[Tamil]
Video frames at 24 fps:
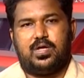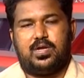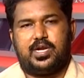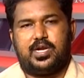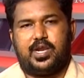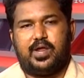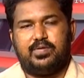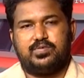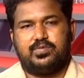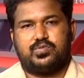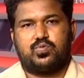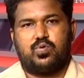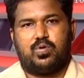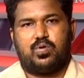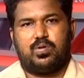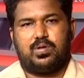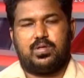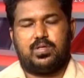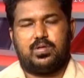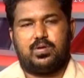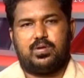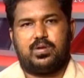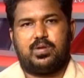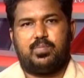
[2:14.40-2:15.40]
டிரைவிங் ஸ்கூல்
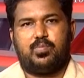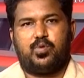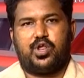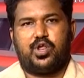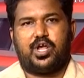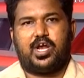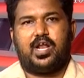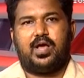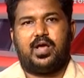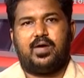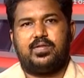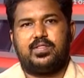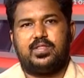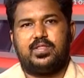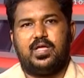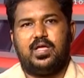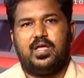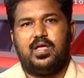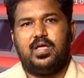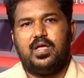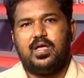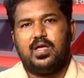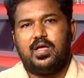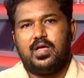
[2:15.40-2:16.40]
முறைகேடாக வந்து
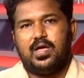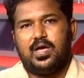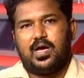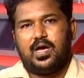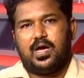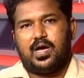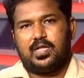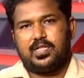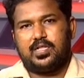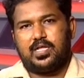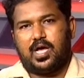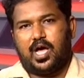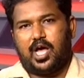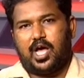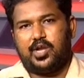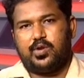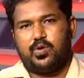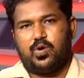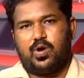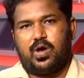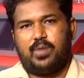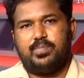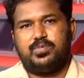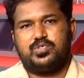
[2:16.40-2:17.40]
அந்த
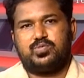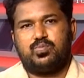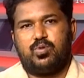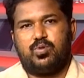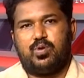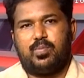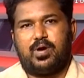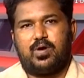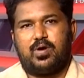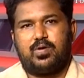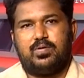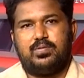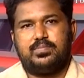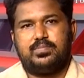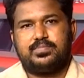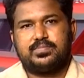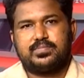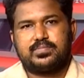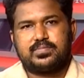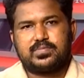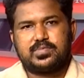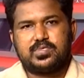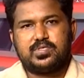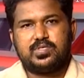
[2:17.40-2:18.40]
ஆர்டிஓ ஆஃபீஸ் மூலமாகவும்
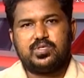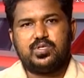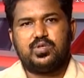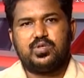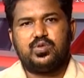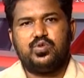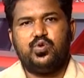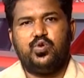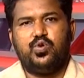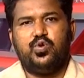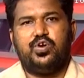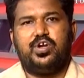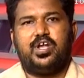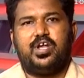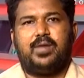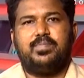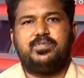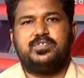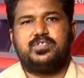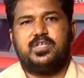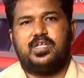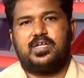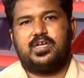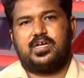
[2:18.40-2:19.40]
யூனிட்
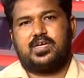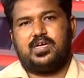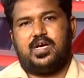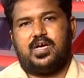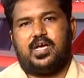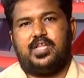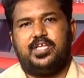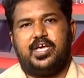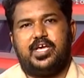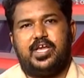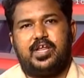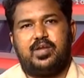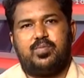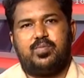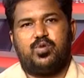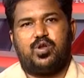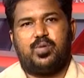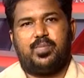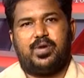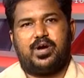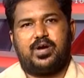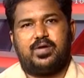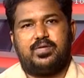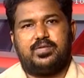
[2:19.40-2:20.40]
ஆஃபீஸில் இருக்க அதிகாரிகள்
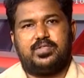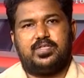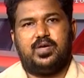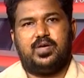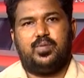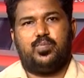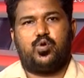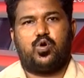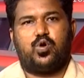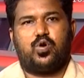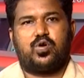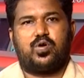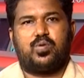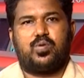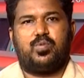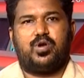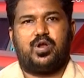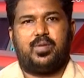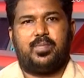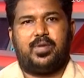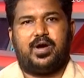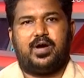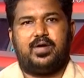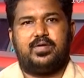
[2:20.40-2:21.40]
மூலமாக வந்து புரோக்கர்
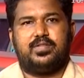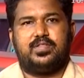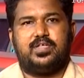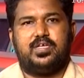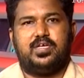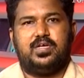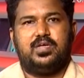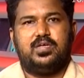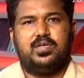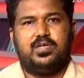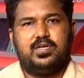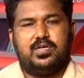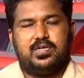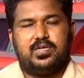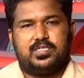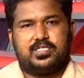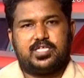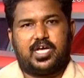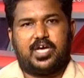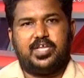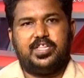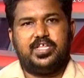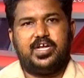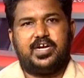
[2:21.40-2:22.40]
மூலமாக வந்து
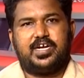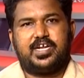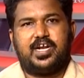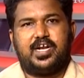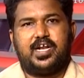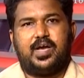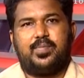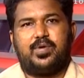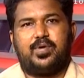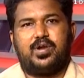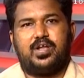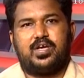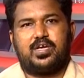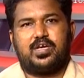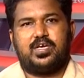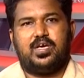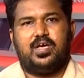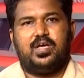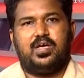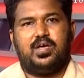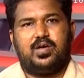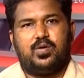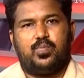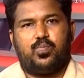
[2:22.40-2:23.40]
தகுதியற்ற நபர்களுக்கு
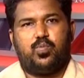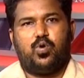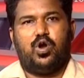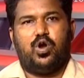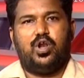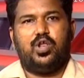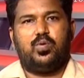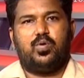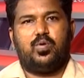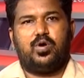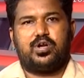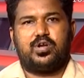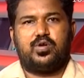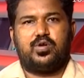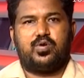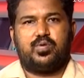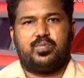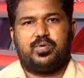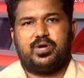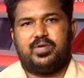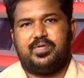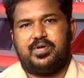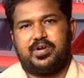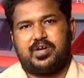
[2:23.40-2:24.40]
போலி ஓட்டுநர்
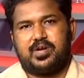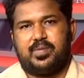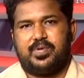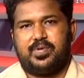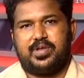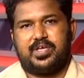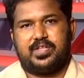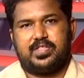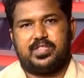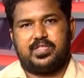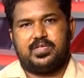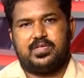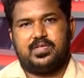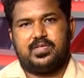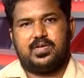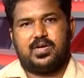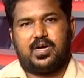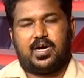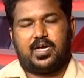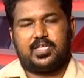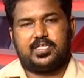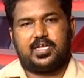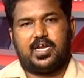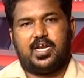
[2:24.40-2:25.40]
உரிமங்கள் விற்கப்படுகிறது
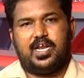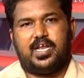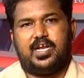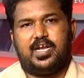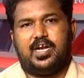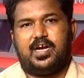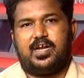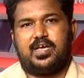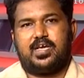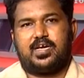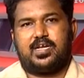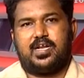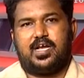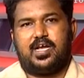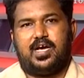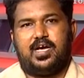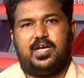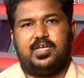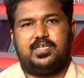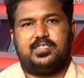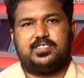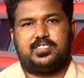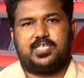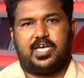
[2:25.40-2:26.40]
அதனால் என்ன நடக்குன்னா
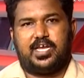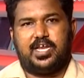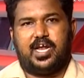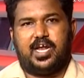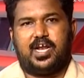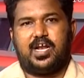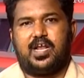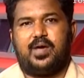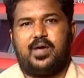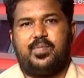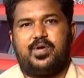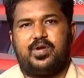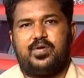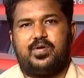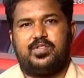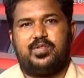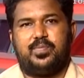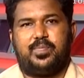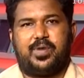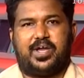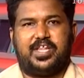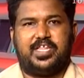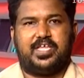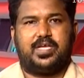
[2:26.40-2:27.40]
சரியான நபர் வந்து
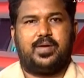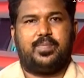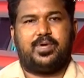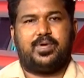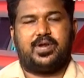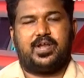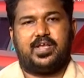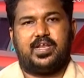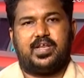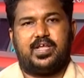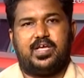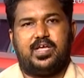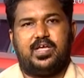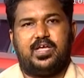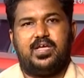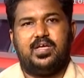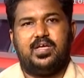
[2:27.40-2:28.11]
பாதிக்கப்படுறாரு